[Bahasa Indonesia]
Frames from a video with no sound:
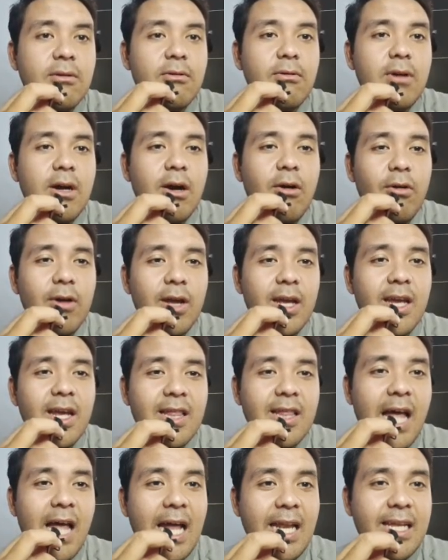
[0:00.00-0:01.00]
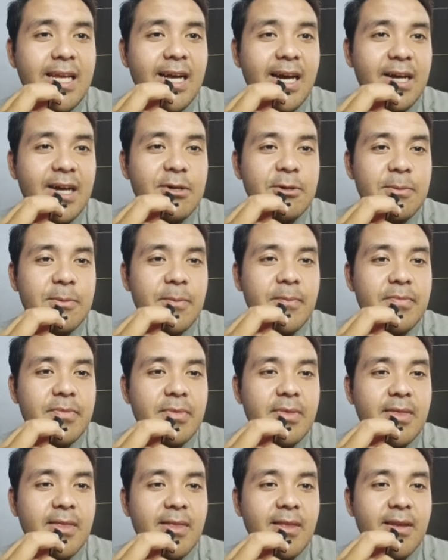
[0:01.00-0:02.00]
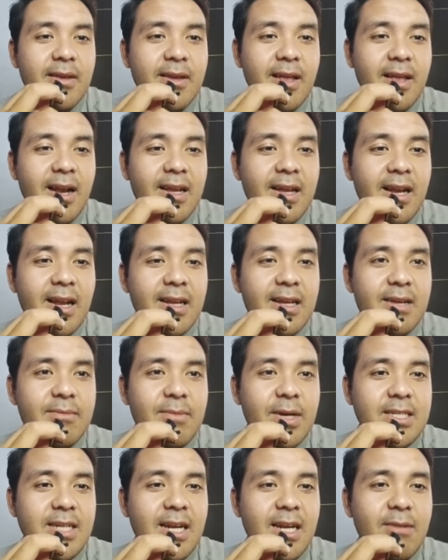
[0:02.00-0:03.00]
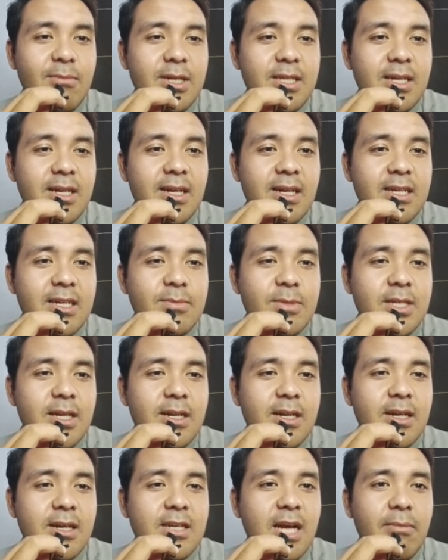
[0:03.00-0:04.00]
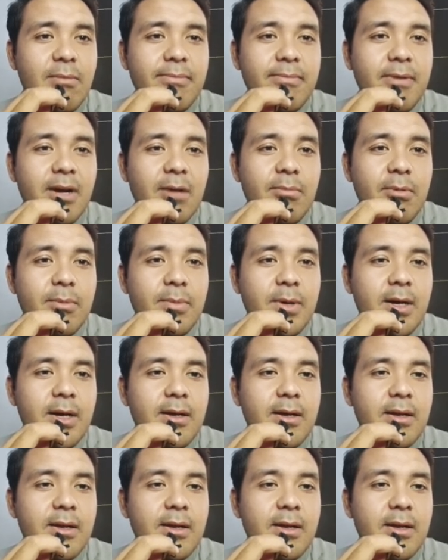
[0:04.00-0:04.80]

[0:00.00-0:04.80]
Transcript: kok nggak hoki kayak tadi ya Oke lagi lagi masih ada masih ada guys masih ada guys nggak apa-apa nggak apa-apa